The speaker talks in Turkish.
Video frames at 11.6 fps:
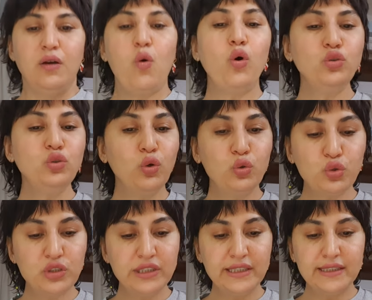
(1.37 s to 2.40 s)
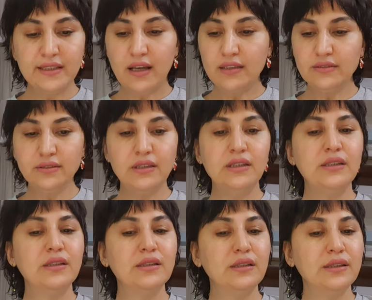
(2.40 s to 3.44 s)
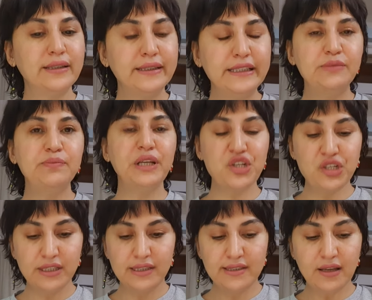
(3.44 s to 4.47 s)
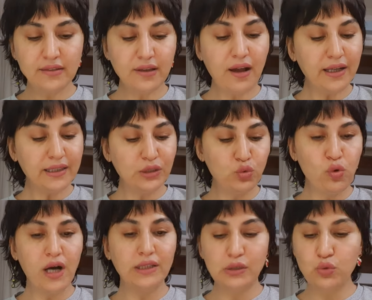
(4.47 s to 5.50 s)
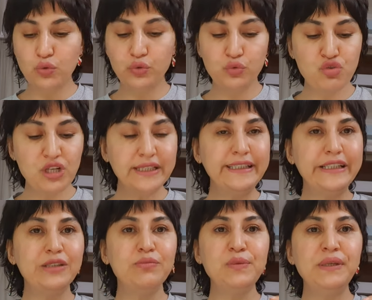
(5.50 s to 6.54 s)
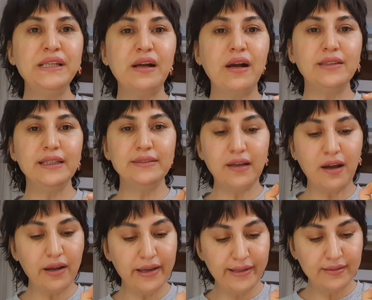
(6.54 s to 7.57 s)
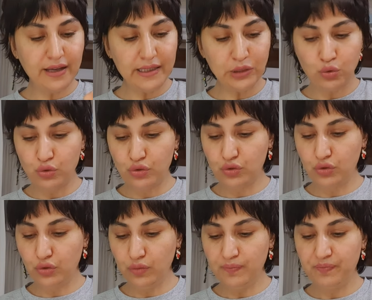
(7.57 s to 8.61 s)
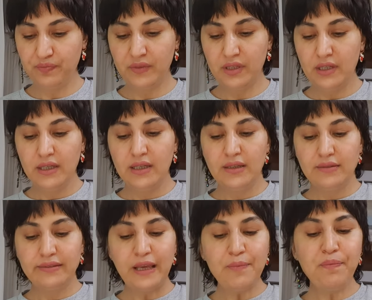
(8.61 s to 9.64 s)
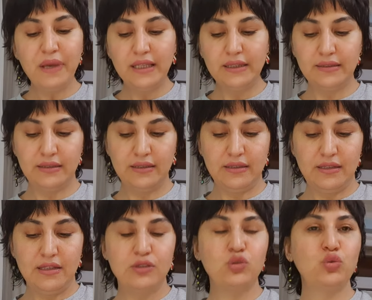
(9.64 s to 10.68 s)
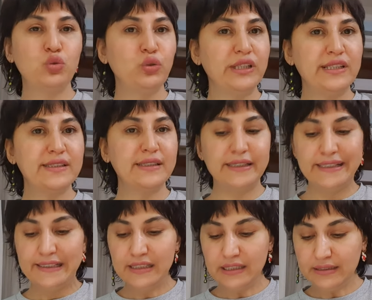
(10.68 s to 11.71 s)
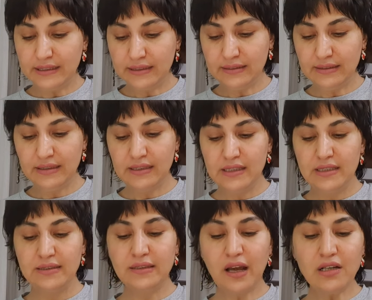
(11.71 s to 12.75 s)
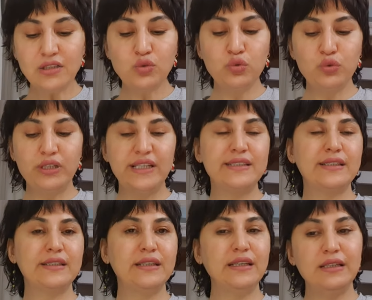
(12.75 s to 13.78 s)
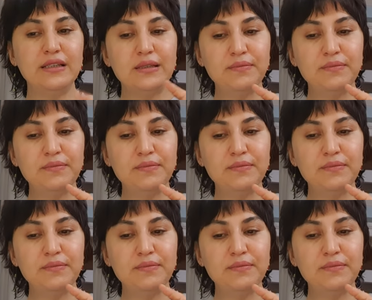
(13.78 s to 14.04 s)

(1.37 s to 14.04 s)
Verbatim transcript: 19 Nisan, 25 e, Nisan hangi dualar okunacak? 21 adet ayetel kürsü, Tebbet suresini 2 adet, Nars suresini